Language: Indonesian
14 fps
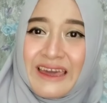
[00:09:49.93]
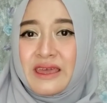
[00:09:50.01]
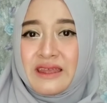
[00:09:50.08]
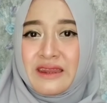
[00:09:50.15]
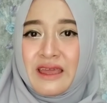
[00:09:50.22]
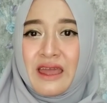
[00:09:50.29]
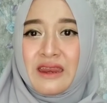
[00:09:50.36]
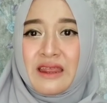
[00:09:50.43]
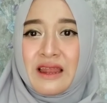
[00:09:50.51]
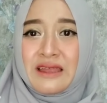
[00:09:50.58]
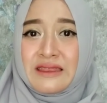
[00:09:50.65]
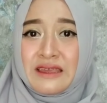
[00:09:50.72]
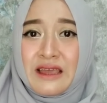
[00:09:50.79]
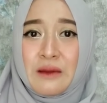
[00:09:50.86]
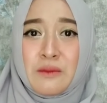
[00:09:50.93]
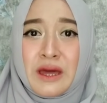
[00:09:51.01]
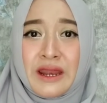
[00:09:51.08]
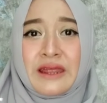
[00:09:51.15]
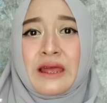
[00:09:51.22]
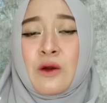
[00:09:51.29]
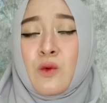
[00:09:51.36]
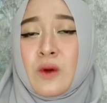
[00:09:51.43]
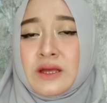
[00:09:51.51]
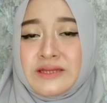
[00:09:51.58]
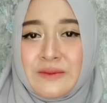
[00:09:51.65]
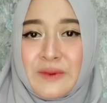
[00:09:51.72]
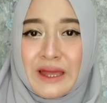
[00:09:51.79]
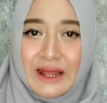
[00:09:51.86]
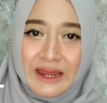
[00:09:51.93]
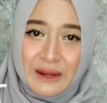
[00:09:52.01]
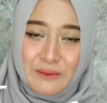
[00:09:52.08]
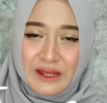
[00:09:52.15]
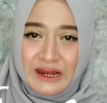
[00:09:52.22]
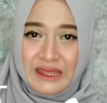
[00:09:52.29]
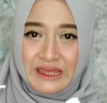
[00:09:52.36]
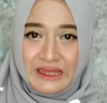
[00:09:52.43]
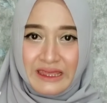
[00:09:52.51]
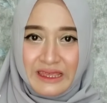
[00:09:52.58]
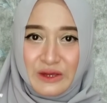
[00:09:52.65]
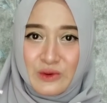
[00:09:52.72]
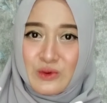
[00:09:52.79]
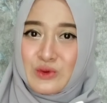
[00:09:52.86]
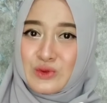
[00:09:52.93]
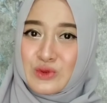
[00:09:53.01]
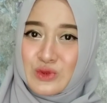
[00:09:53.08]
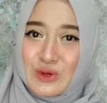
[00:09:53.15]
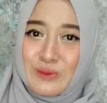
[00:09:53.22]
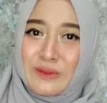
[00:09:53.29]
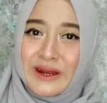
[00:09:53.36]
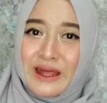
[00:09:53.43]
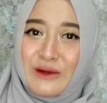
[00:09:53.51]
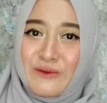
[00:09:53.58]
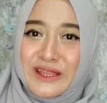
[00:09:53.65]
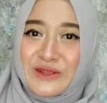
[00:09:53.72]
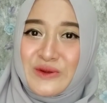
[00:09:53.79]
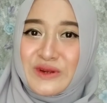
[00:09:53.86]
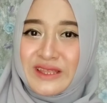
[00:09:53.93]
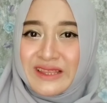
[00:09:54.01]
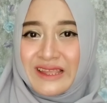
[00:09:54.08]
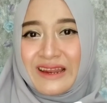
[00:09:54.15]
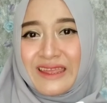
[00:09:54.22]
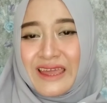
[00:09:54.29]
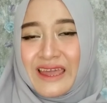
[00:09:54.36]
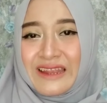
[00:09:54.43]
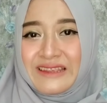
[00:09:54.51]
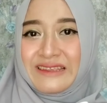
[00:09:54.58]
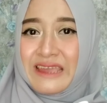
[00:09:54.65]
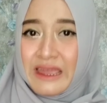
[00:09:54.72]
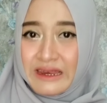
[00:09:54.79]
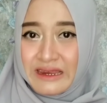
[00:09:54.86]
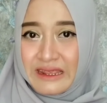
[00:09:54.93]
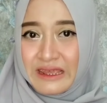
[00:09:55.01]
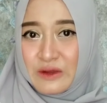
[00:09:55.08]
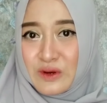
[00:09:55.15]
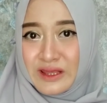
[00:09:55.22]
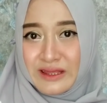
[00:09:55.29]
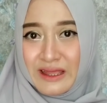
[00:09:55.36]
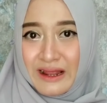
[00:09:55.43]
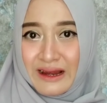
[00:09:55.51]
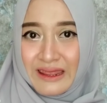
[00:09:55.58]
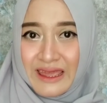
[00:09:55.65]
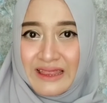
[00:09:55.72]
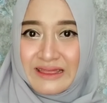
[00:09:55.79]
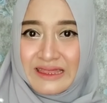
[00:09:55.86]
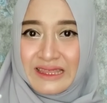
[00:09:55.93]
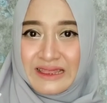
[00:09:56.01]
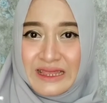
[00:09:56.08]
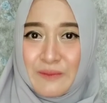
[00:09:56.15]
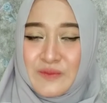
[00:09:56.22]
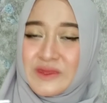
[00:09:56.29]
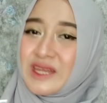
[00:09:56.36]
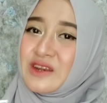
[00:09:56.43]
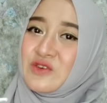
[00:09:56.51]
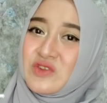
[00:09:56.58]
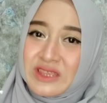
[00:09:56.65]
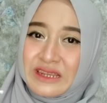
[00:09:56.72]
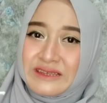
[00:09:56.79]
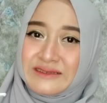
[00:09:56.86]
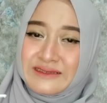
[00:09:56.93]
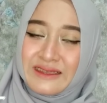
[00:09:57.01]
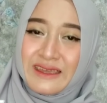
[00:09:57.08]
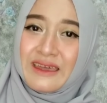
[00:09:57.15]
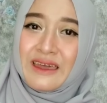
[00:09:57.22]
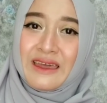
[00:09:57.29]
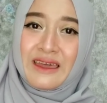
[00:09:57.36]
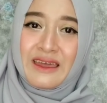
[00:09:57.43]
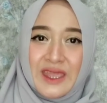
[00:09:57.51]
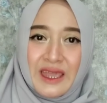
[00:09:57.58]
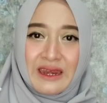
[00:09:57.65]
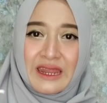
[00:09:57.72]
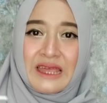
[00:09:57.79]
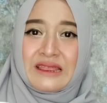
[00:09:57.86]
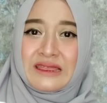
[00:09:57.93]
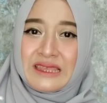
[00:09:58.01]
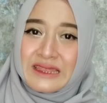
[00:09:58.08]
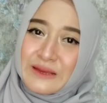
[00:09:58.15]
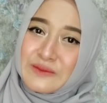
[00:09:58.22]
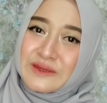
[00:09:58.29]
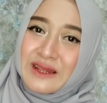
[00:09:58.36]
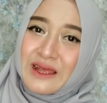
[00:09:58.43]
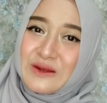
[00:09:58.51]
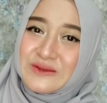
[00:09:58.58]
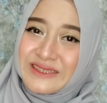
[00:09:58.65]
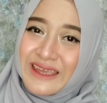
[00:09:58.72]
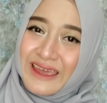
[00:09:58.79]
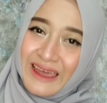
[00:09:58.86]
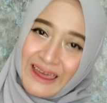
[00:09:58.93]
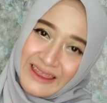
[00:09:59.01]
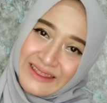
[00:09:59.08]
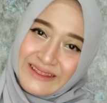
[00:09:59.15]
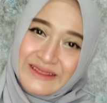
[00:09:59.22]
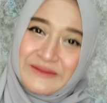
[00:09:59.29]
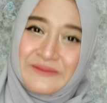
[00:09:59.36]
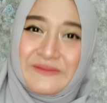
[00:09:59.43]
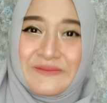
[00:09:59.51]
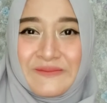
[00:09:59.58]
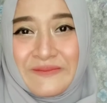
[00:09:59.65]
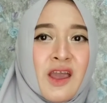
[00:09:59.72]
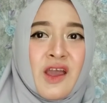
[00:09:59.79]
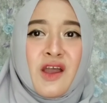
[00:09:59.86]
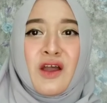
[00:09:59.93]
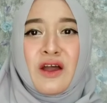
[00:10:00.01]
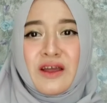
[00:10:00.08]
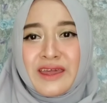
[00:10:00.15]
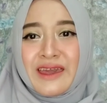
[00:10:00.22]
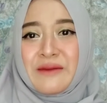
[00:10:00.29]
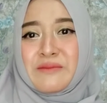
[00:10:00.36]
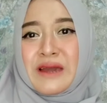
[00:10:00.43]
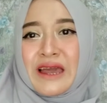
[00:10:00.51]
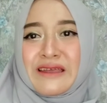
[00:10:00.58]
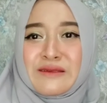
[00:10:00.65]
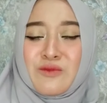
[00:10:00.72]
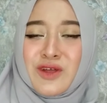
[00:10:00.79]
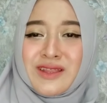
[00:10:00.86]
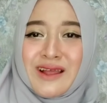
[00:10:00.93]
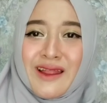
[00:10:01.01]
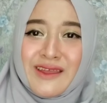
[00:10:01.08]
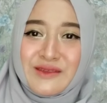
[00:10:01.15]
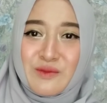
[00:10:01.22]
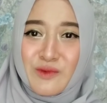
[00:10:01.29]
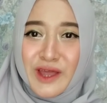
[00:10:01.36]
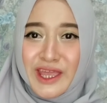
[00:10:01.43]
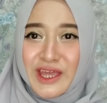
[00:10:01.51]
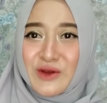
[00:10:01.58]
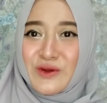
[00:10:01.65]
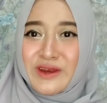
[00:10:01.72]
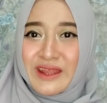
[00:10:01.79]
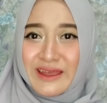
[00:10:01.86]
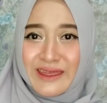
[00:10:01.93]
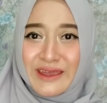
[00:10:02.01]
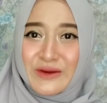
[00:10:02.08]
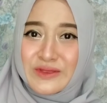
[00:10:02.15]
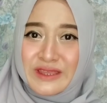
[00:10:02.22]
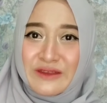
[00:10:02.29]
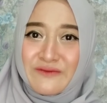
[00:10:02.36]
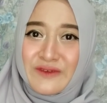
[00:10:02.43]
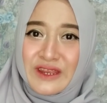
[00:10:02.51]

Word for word: Ini adalah tiga barang yang wajib kalian miliki untuk merawat kulit kalian. Jadi kulit kalian tetap ternutrisi dan tetap selalu sehat. Oke, makasih buat kalian semua yang udah ngikutin